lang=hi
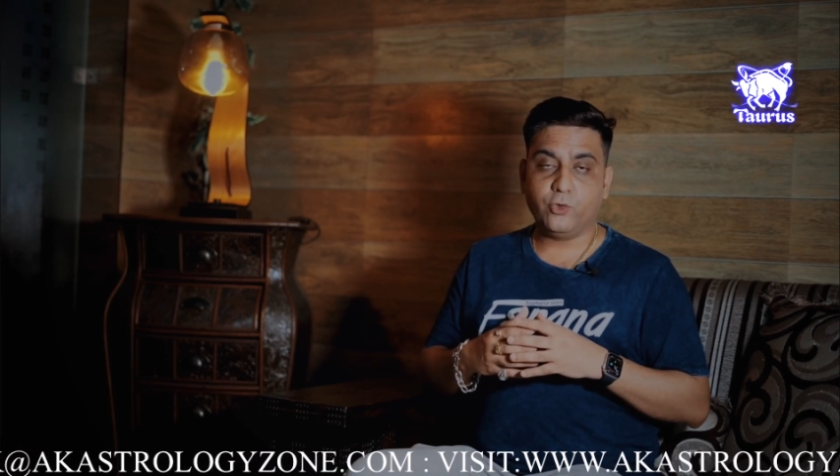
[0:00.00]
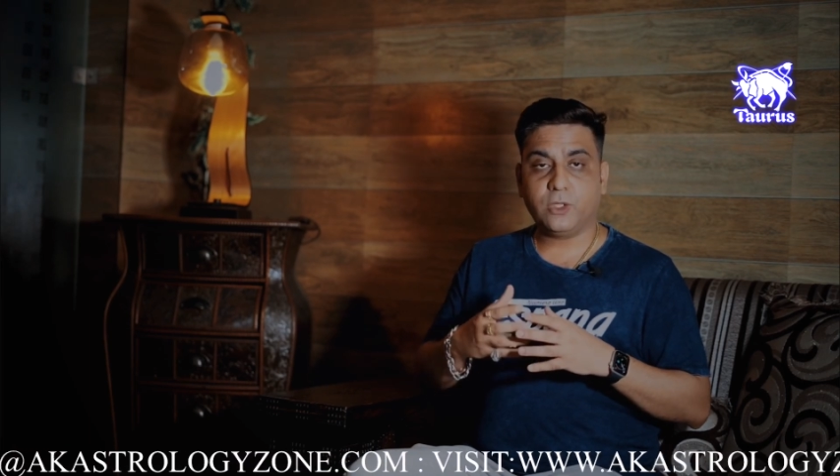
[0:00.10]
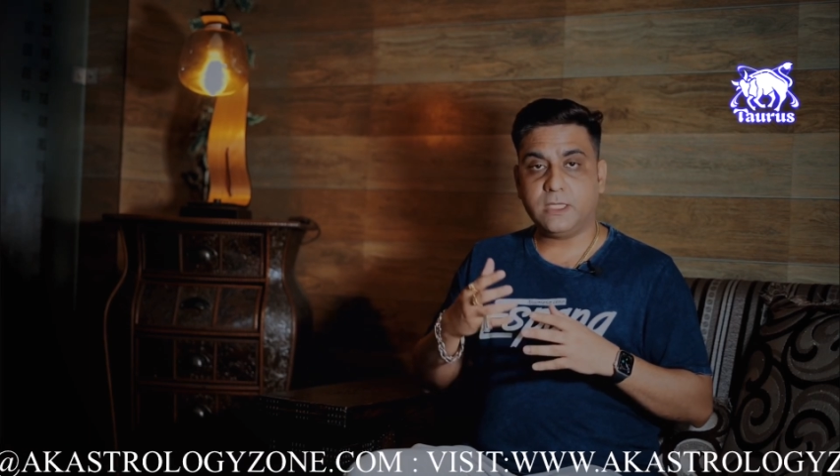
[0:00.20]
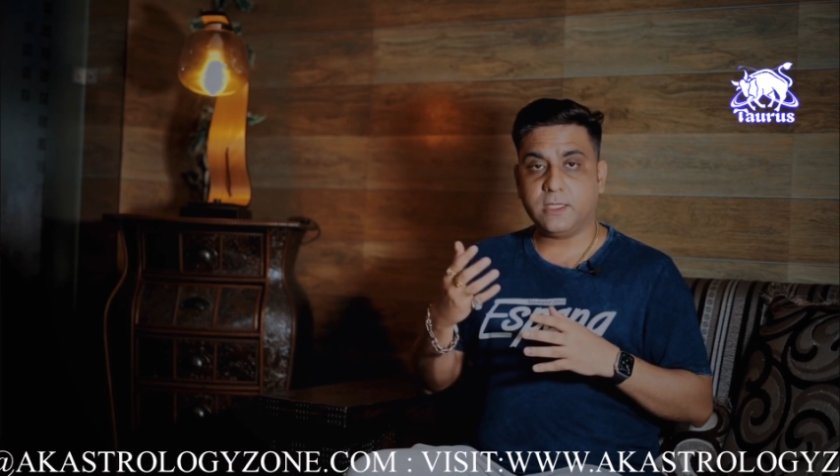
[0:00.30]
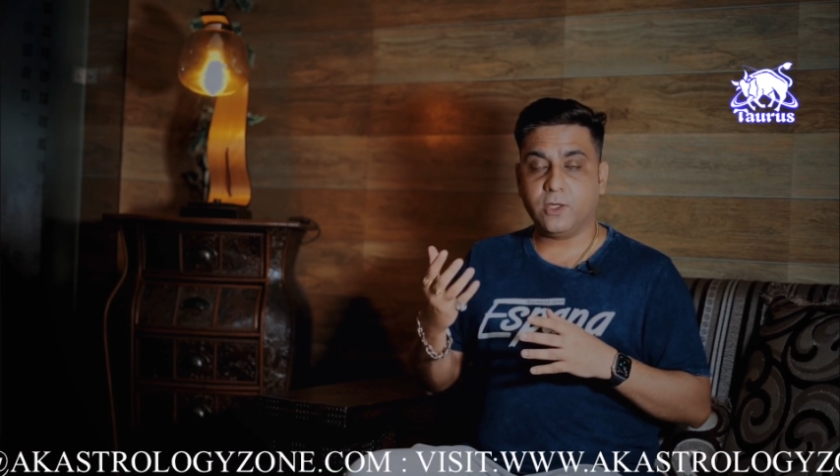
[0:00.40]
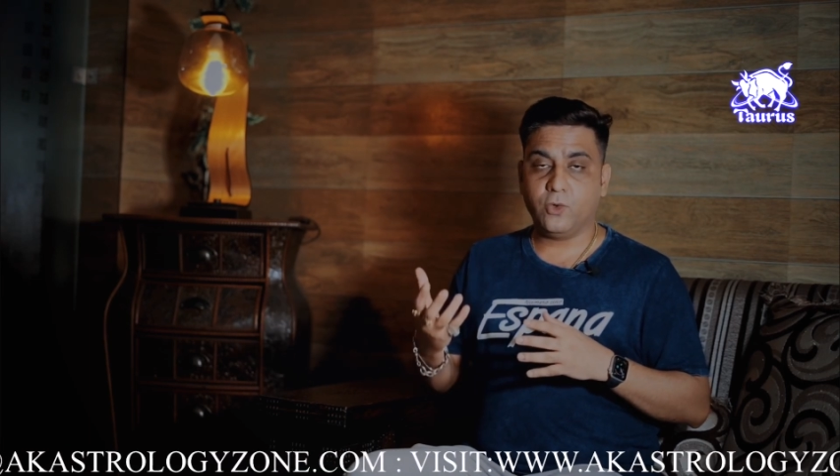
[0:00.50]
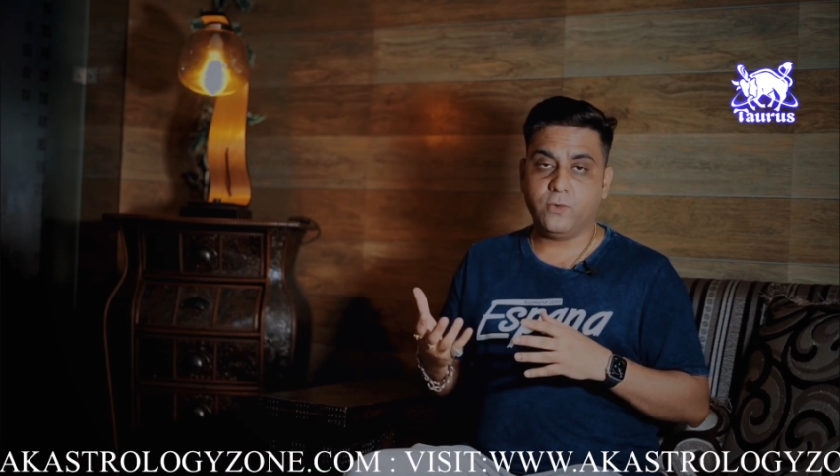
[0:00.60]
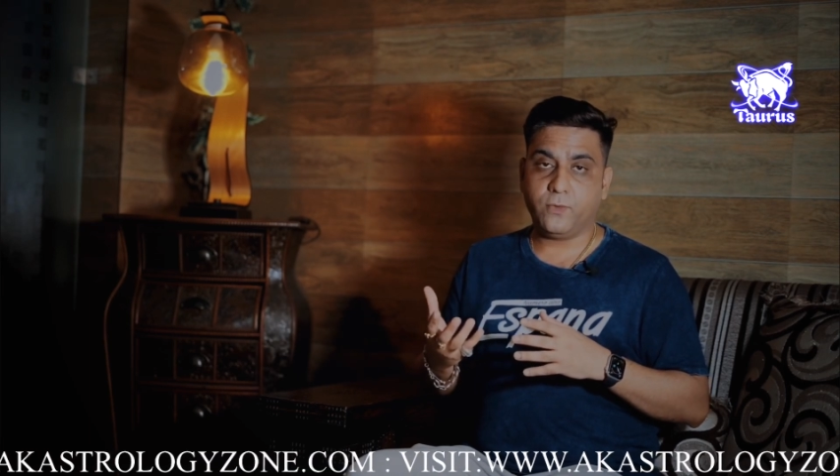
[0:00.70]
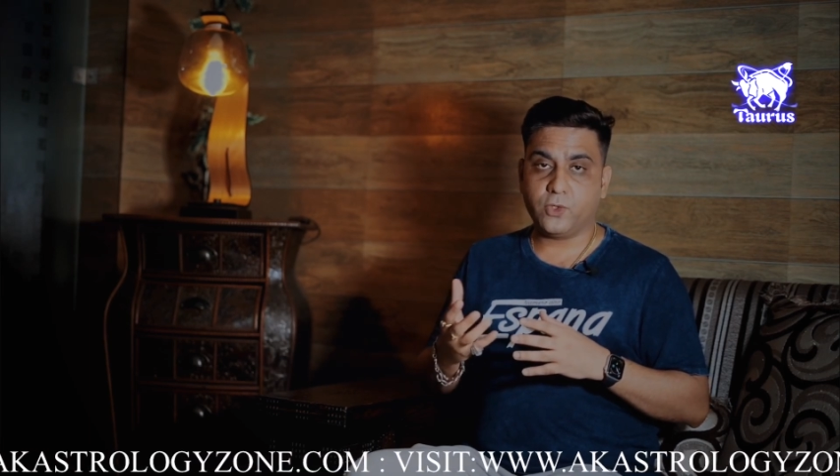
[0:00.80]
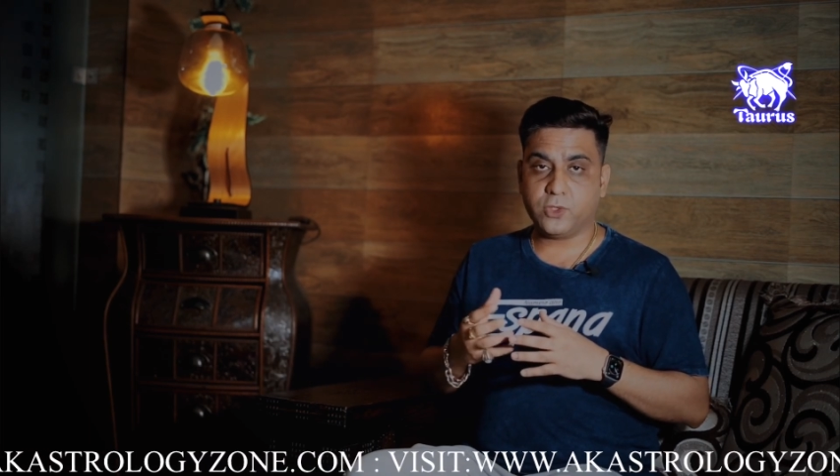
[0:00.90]
उतना ज़्यादा गुड
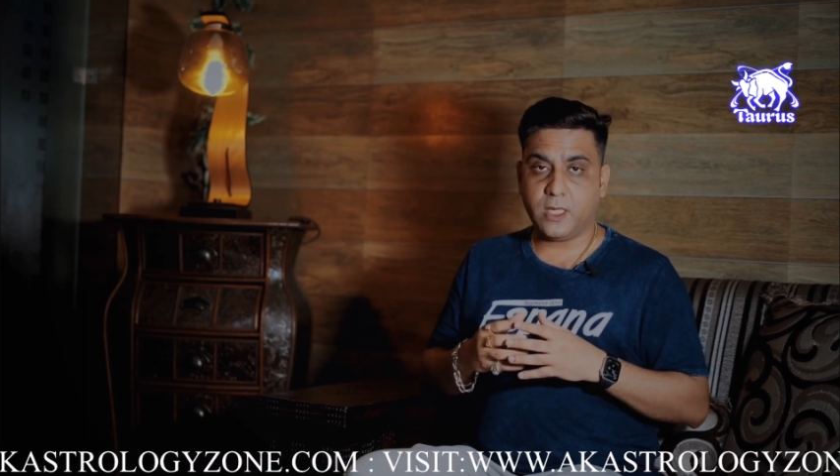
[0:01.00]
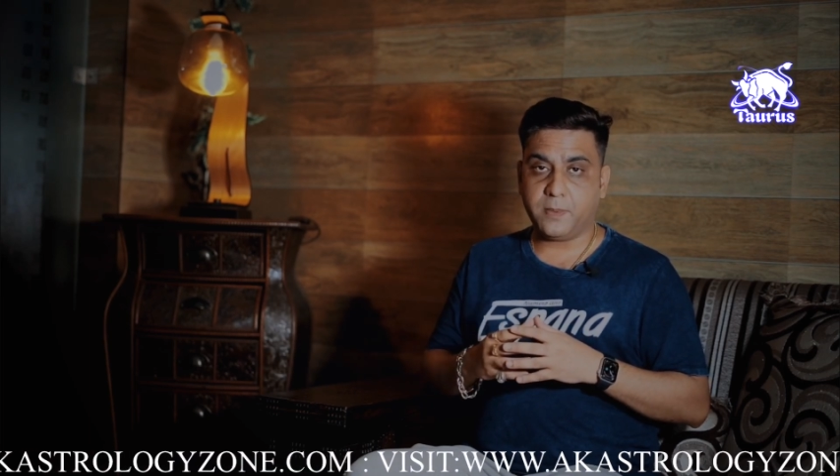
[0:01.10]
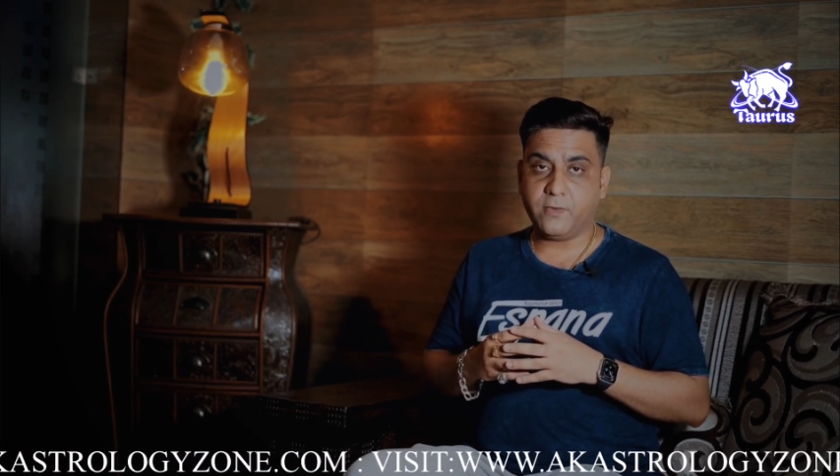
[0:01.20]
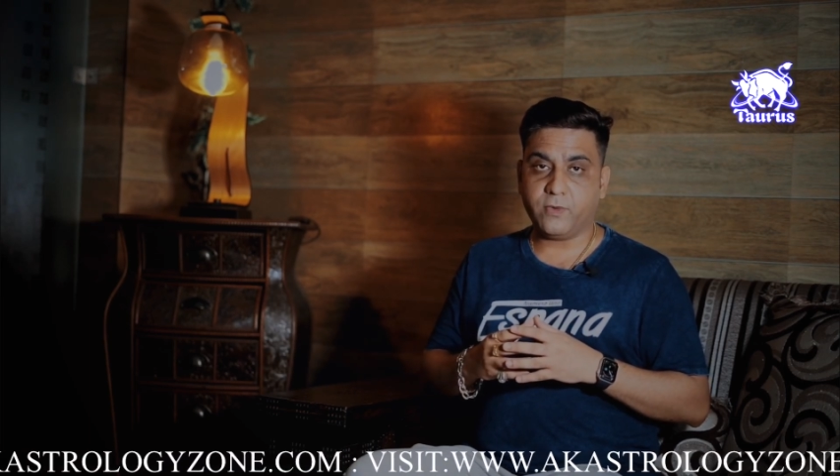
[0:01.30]
फॉर्चून आपके